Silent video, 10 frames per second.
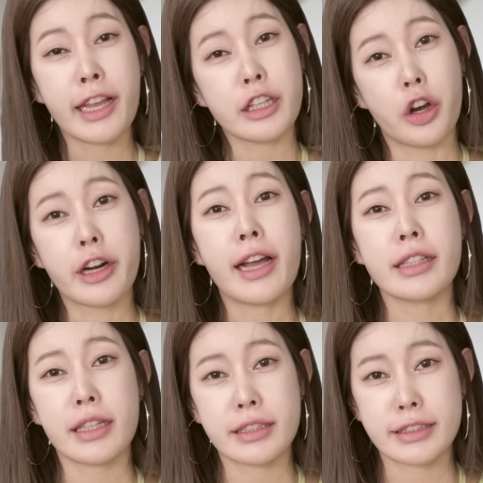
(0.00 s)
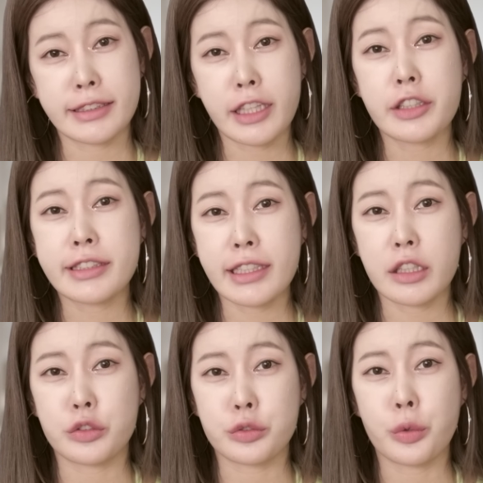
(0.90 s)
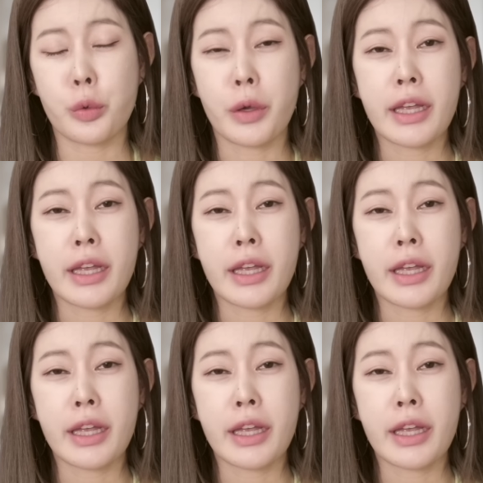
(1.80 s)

11개를 설치해 두고